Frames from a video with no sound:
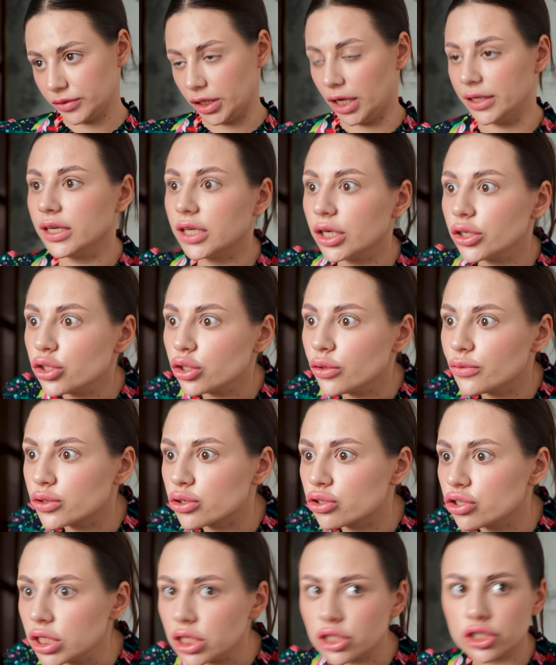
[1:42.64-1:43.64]
Я не хочу
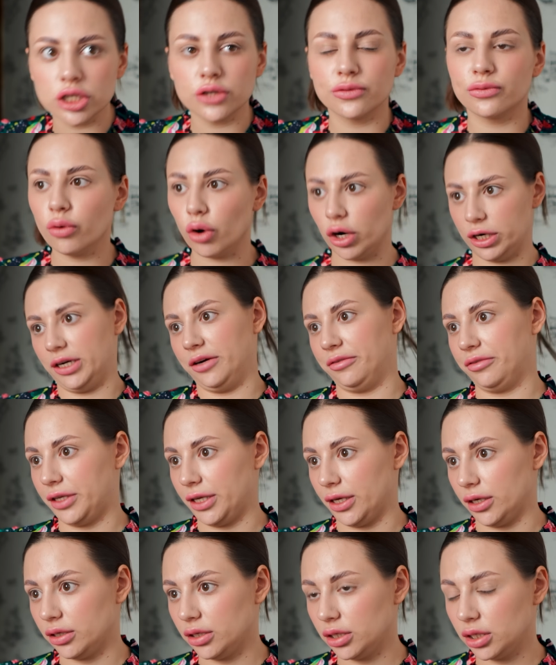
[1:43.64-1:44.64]
всю жизнь жить в
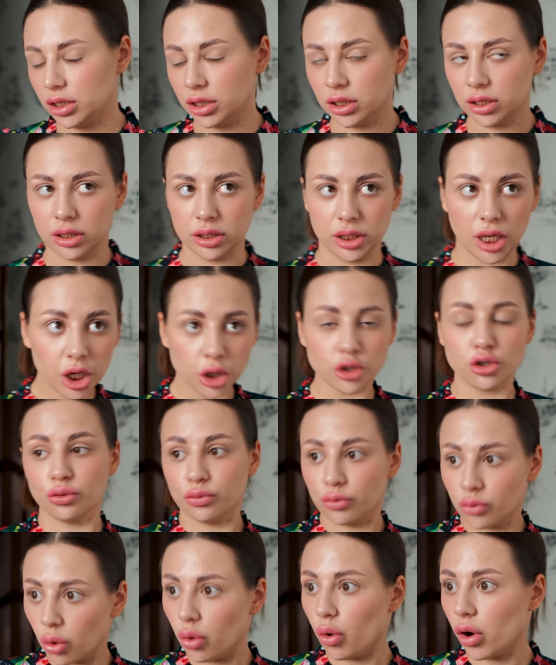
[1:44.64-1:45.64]
Ольховке. Я хочу
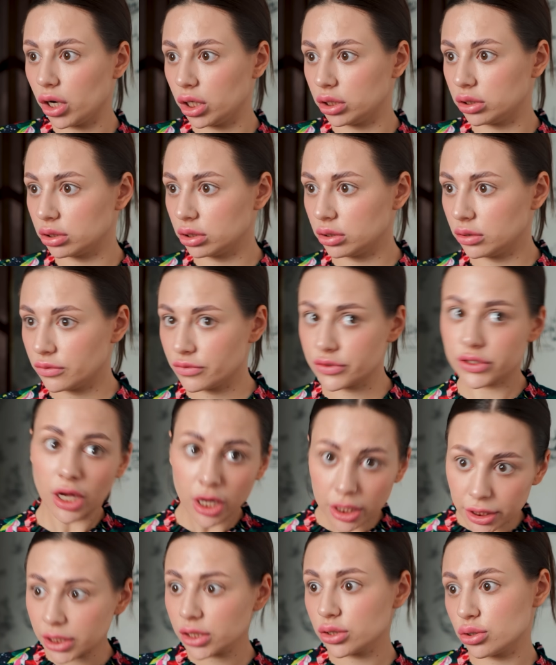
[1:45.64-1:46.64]
в город, в
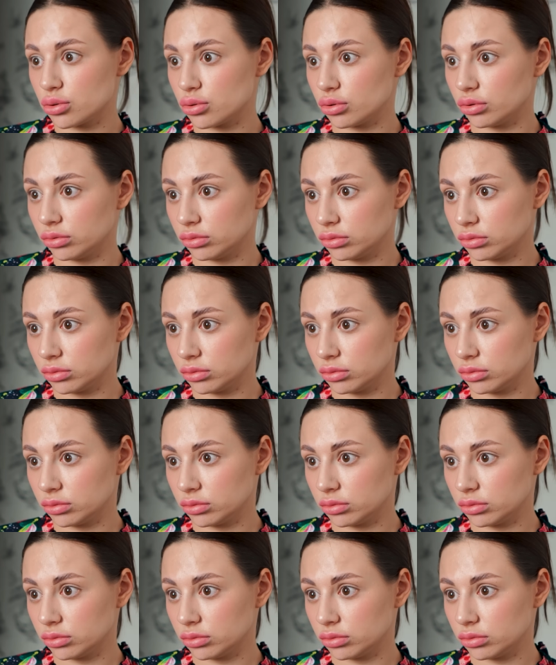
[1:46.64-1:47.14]
столицу.